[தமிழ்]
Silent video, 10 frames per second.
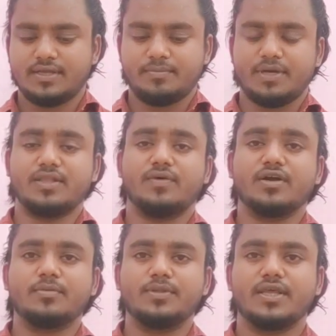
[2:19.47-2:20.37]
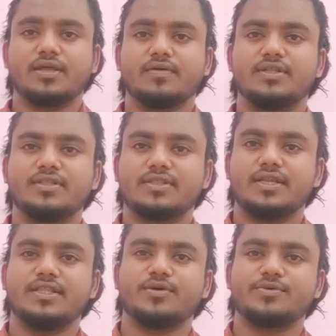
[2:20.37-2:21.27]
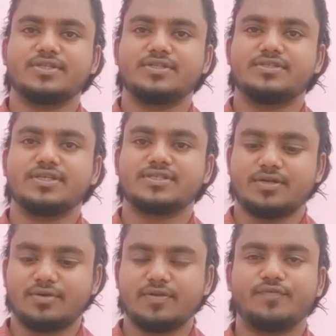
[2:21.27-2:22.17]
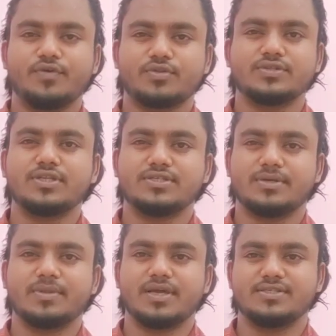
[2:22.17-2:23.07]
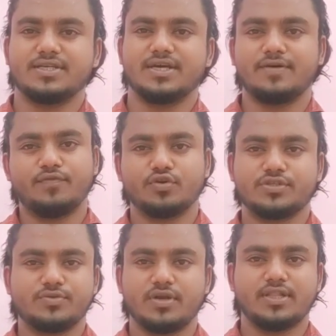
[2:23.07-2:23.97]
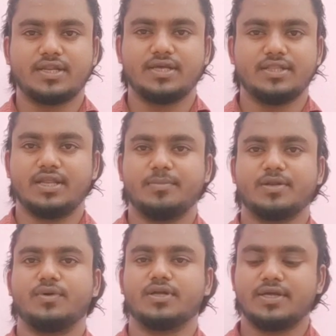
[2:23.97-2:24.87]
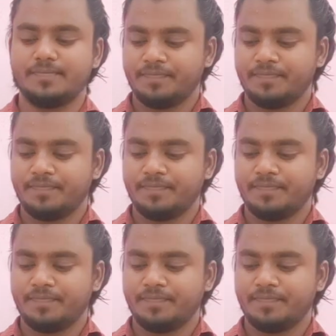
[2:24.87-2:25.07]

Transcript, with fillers: பட் இது வாங்கும்போது எனக்கு வந்து த்ரீ தௌசண்ட் சிக்ஸ் ஹண்ட்ரட் ஃபோர் தௌசண்ட் சம்திங் ஆச்சுங்க ஆனால் ஃபோர் தௌசண்ட் தான் நான் இந்த ஹெல்மெட்டை வாங்கினேன்